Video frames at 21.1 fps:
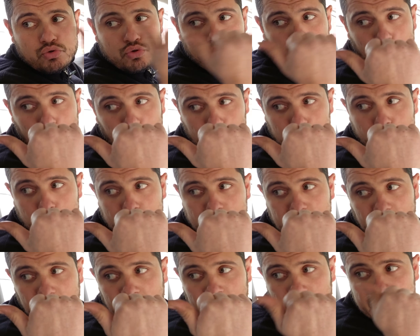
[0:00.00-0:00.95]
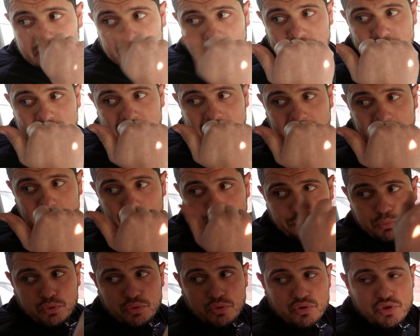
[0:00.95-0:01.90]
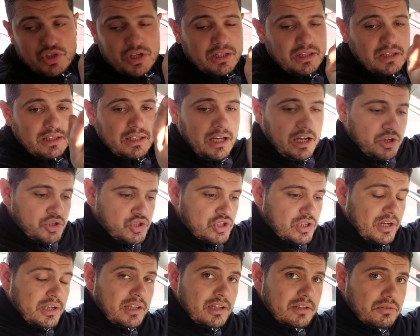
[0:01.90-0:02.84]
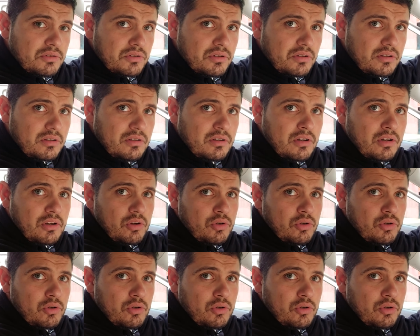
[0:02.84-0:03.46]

Şu koltukta ayrı ayrı değil bütün şeklinde aşağı yatıyor.